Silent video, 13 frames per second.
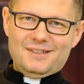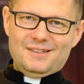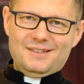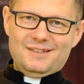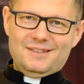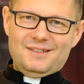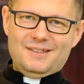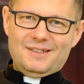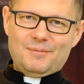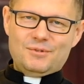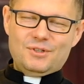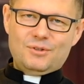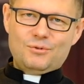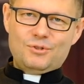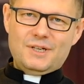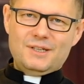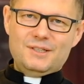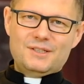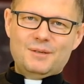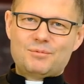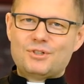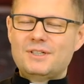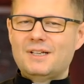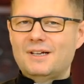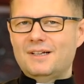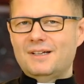Y, nam się to już na nic nie
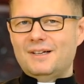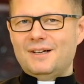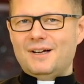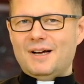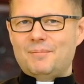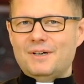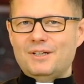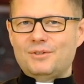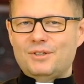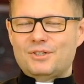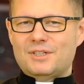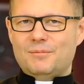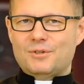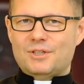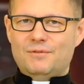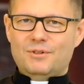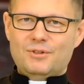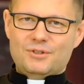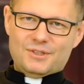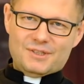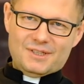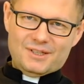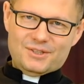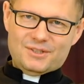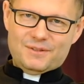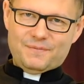przyda, a pani to jeszcze może
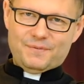wykorzystać.